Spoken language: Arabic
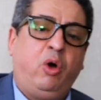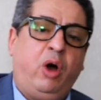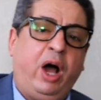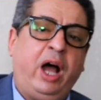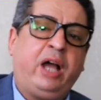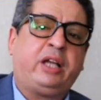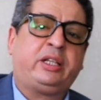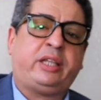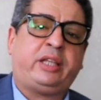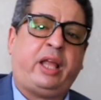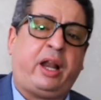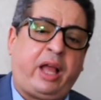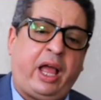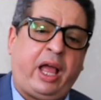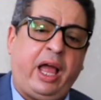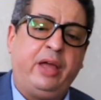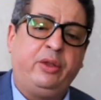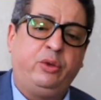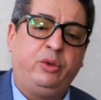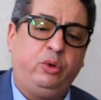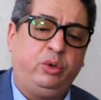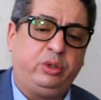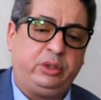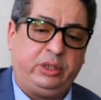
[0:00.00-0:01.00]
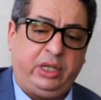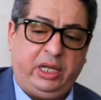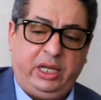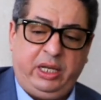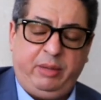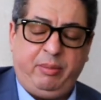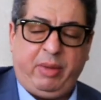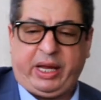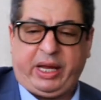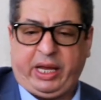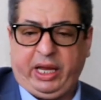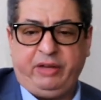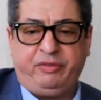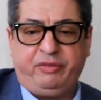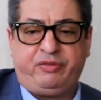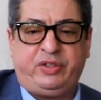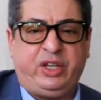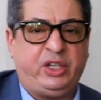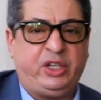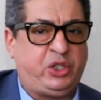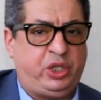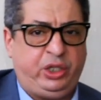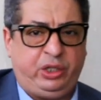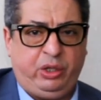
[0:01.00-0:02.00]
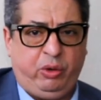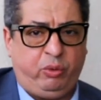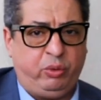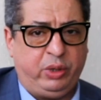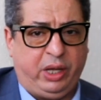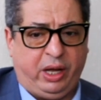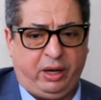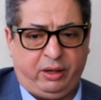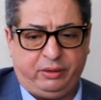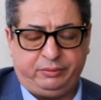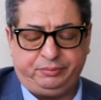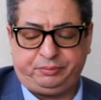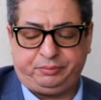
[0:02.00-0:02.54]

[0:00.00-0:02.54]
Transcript: اخطر قانون اللي ما كاين في حتى شي دوله